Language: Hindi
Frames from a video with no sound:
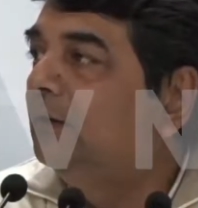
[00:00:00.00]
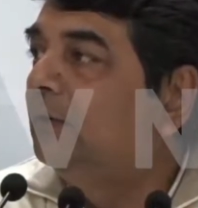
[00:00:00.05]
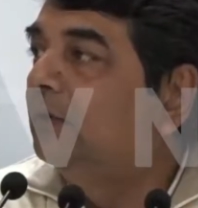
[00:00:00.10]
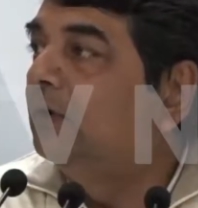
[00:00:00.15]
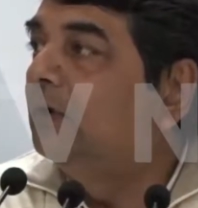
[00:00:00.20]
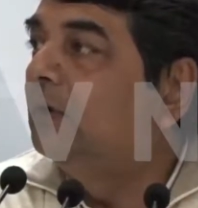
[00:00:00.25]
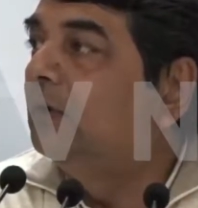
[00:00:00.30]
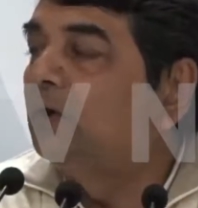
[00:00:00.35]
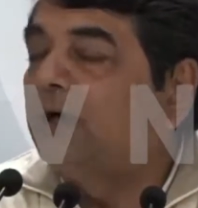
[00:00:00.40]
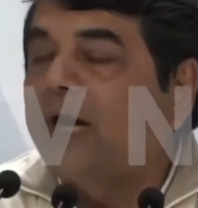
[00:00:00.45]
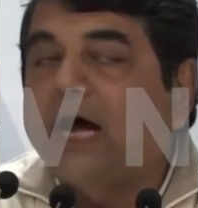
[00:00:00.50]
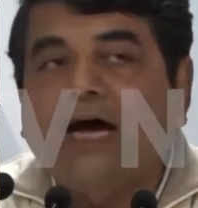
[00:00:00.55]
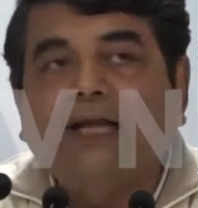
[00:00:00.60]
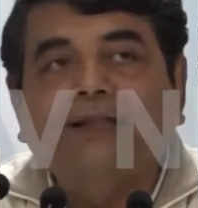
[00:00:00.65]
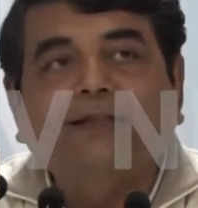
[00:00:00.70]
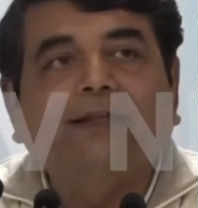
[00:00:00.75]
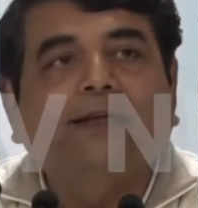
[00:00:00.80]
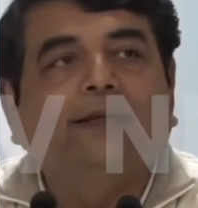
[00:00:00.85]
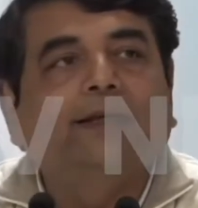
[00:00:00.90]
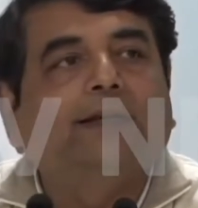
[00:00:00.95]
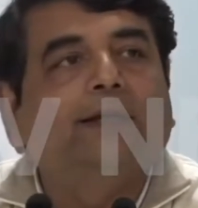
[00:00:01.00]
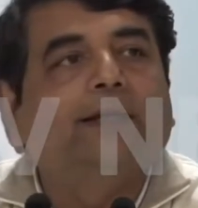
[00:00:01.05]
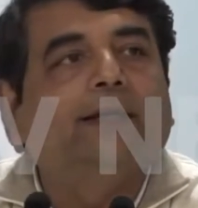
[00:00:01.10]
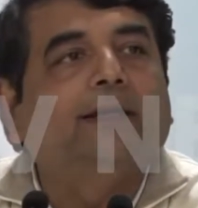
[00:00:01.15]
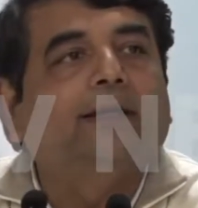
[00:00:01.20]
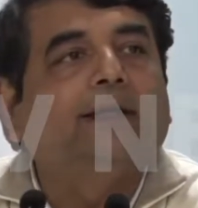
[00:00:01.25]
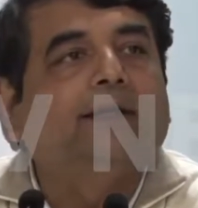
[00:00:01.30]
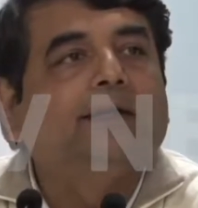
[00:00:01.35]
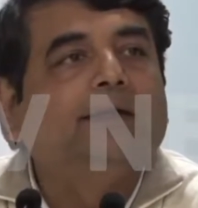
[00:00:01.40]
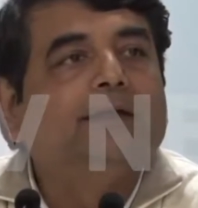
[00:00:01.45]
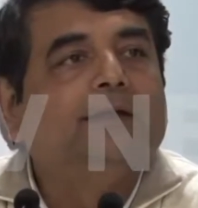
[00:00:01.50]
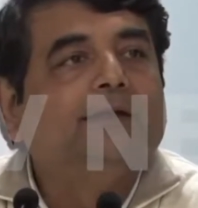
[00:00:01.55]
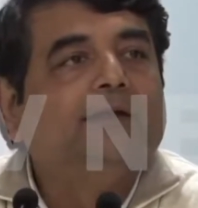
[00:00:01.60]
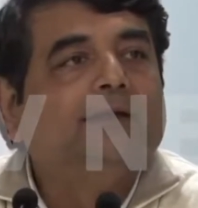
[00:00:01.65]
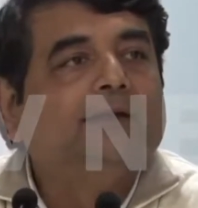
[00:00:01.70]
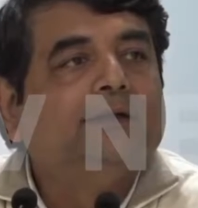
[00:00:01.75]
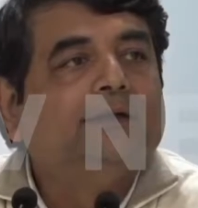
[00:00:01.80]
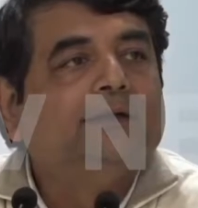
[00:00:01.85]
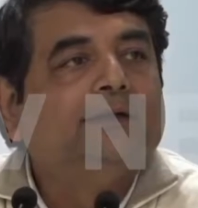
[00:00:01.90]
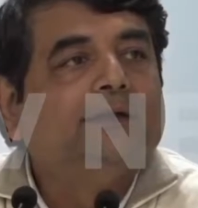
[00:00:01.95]
उनको राहत के लिए
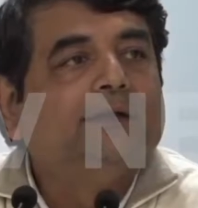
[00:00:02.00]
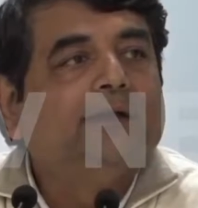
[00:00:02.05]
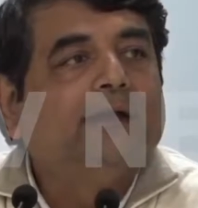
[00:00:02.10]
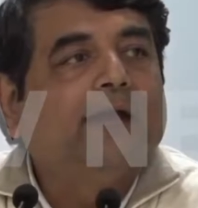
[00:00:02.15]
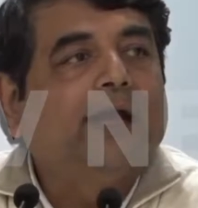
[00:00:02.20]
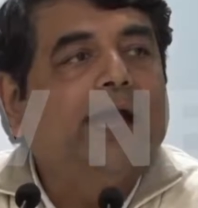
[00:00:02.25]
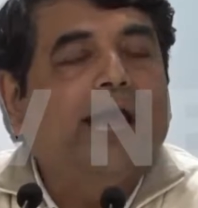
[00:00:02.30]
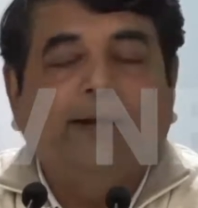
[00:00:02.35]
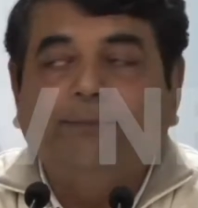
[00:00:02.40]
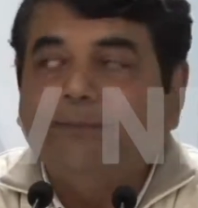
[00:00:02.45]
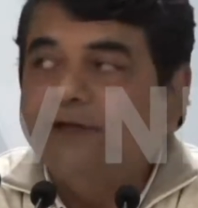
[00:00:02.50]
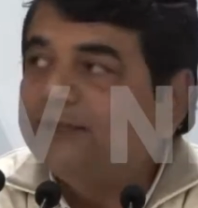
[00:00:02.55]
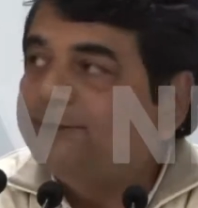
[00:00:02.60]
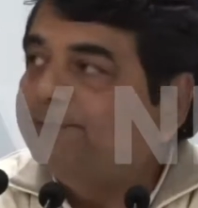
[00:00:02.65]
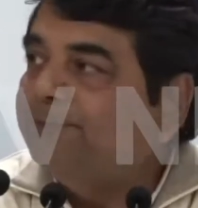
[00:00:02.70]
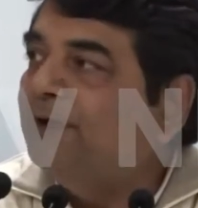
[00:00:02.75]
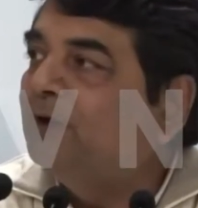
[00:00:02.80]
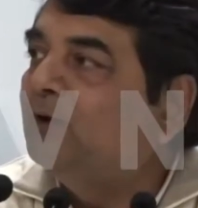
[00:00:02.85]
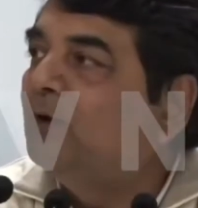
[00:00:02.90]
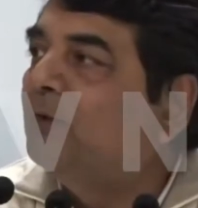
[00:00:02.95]
एमएसपी